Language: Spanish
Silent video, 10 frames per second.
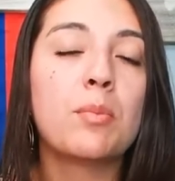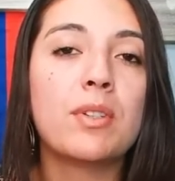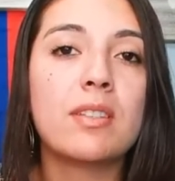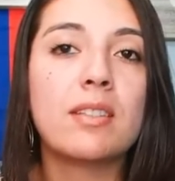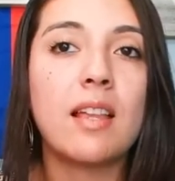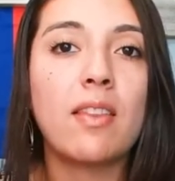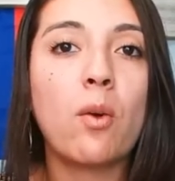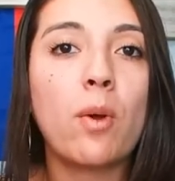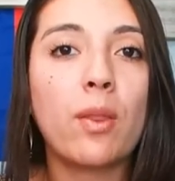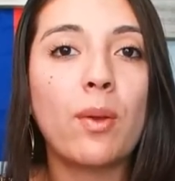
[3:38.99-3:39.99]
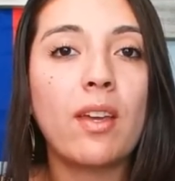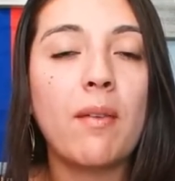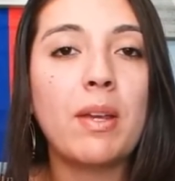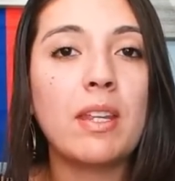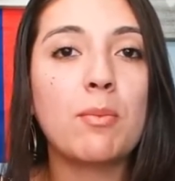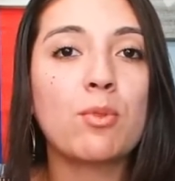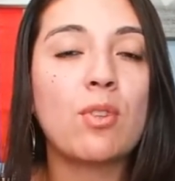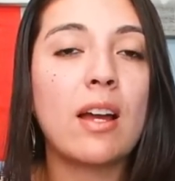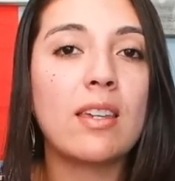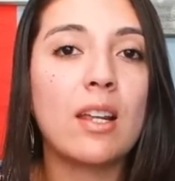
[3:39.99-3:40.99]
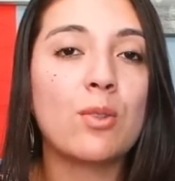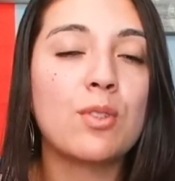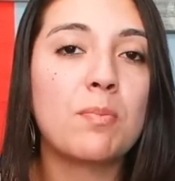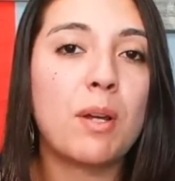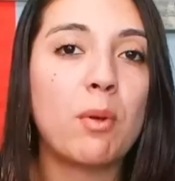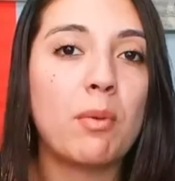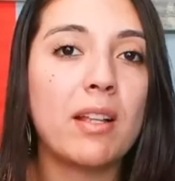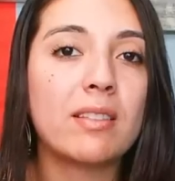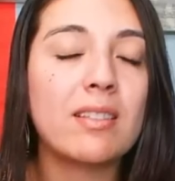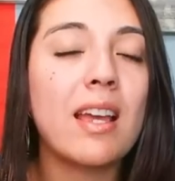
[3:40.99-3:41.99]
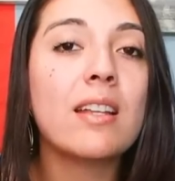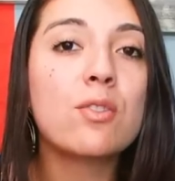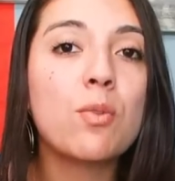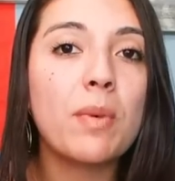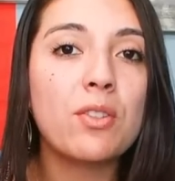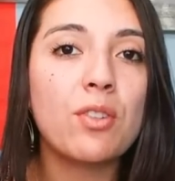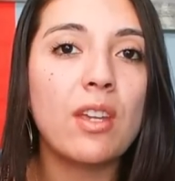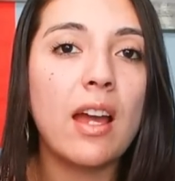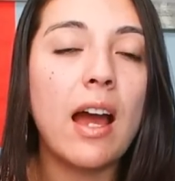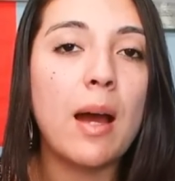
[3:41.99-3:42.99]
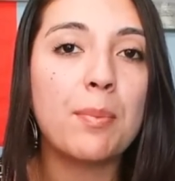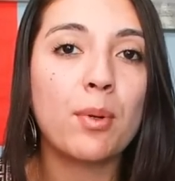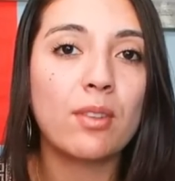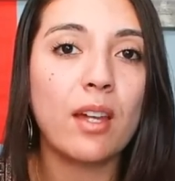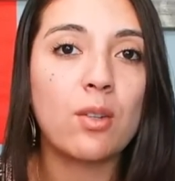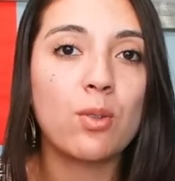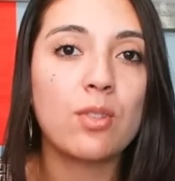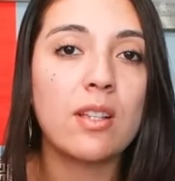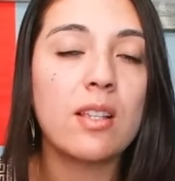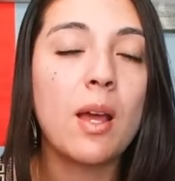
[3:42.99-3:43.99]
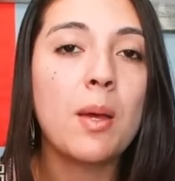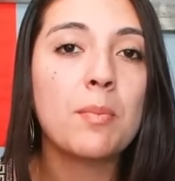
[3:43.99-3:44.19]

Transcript: pues están de acuerdo en que venimos aquí los hispanohablantes en su mayoría a aportar cosas